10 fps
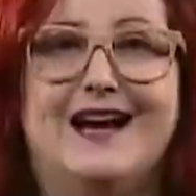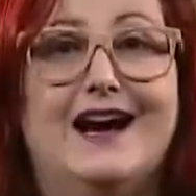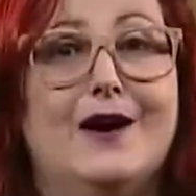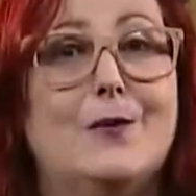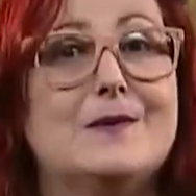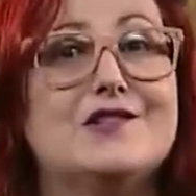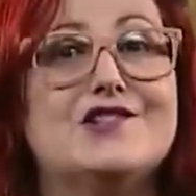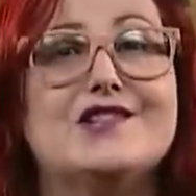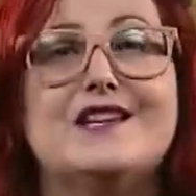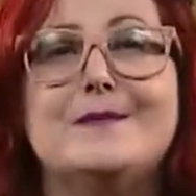alma
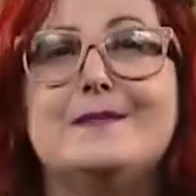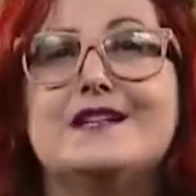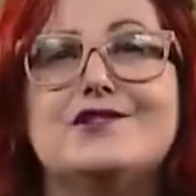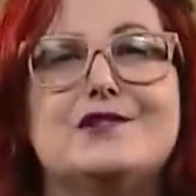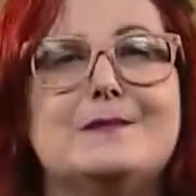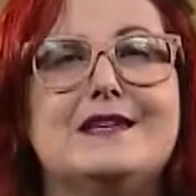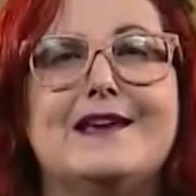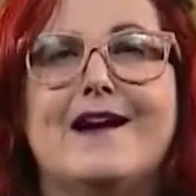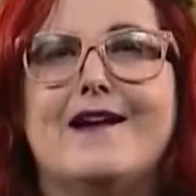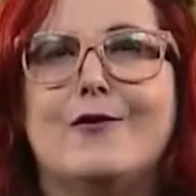gêmea de
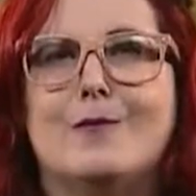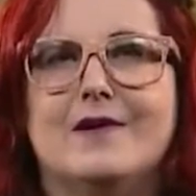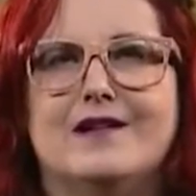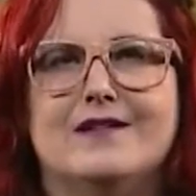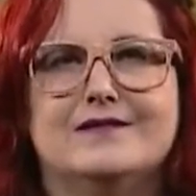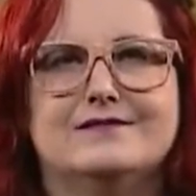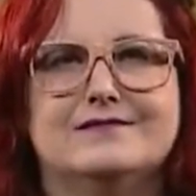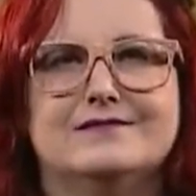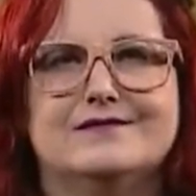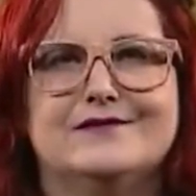minha alma,
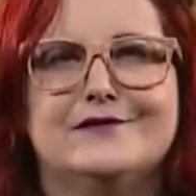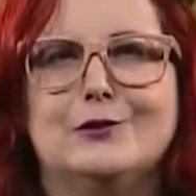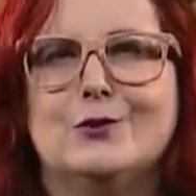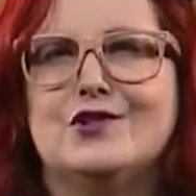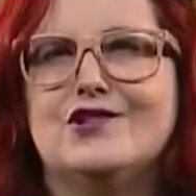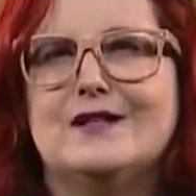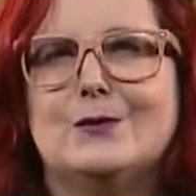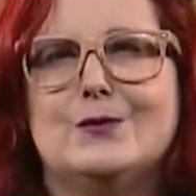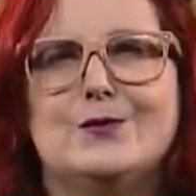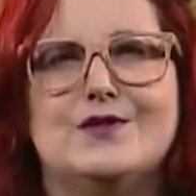flor de
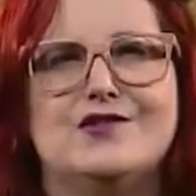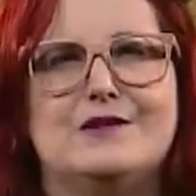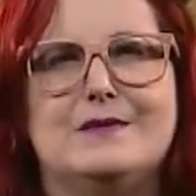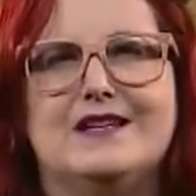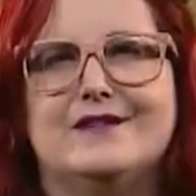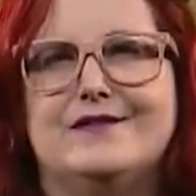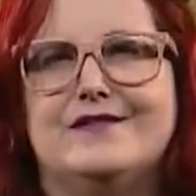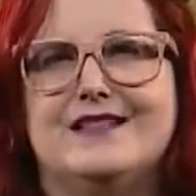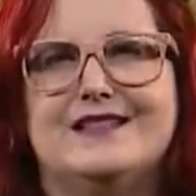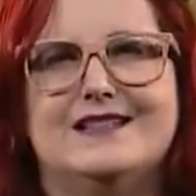luz de minha
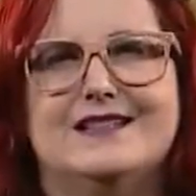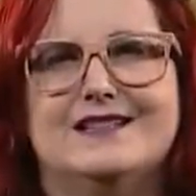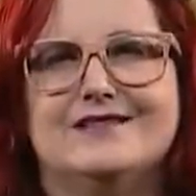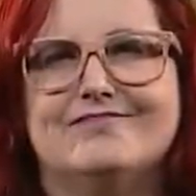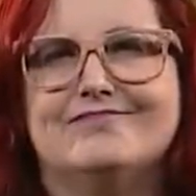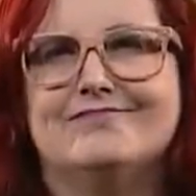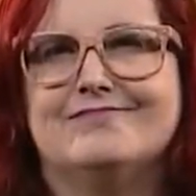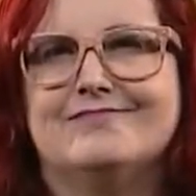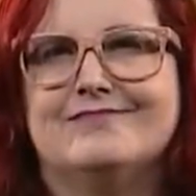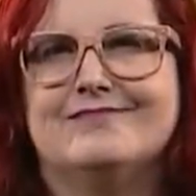vida,
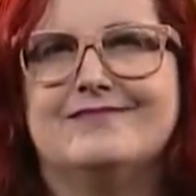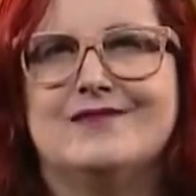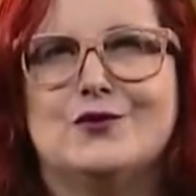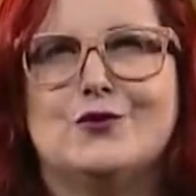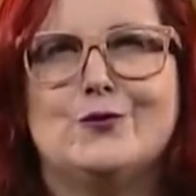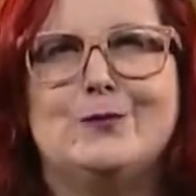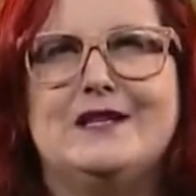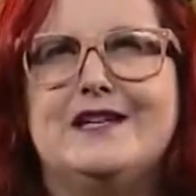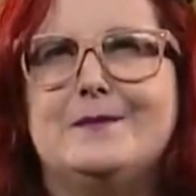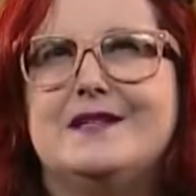
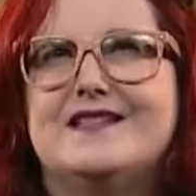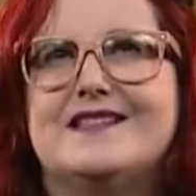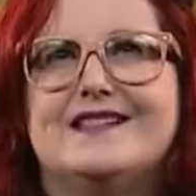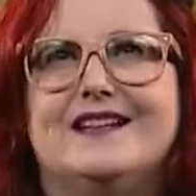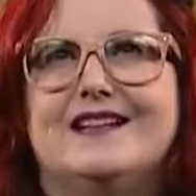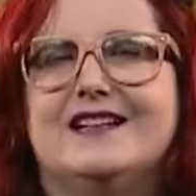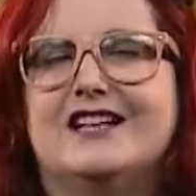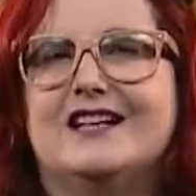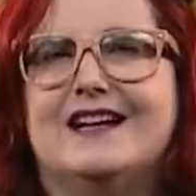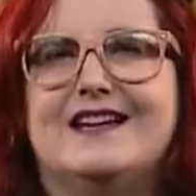sublime
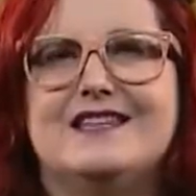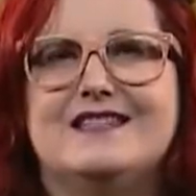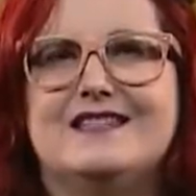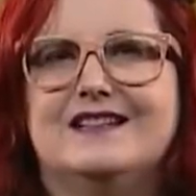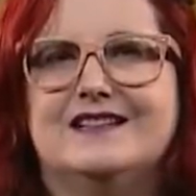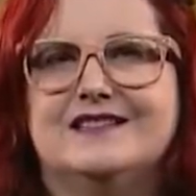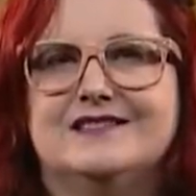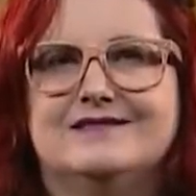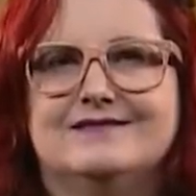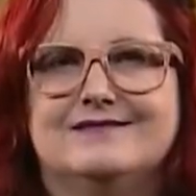estrela caída
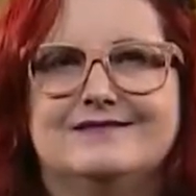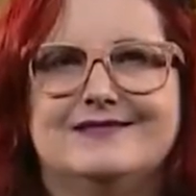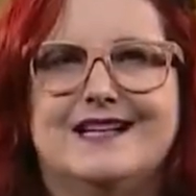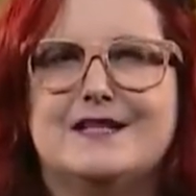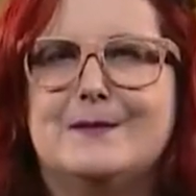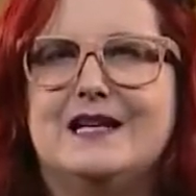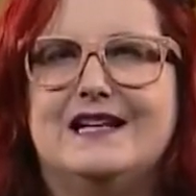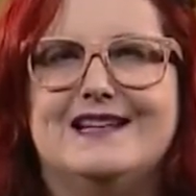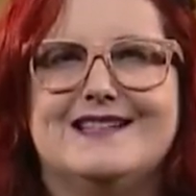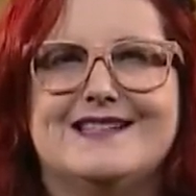das
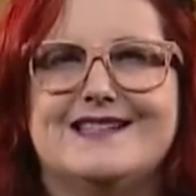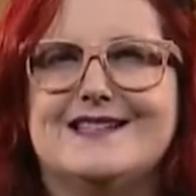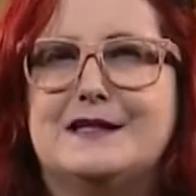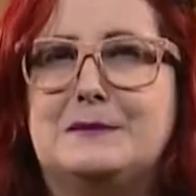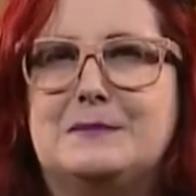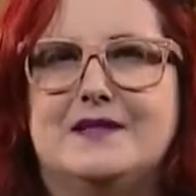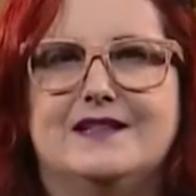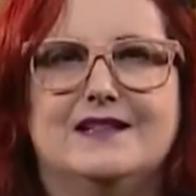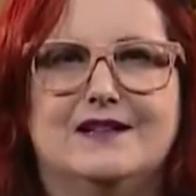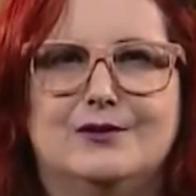belezas da
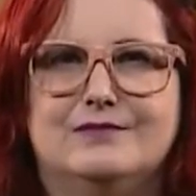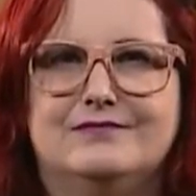amplidão.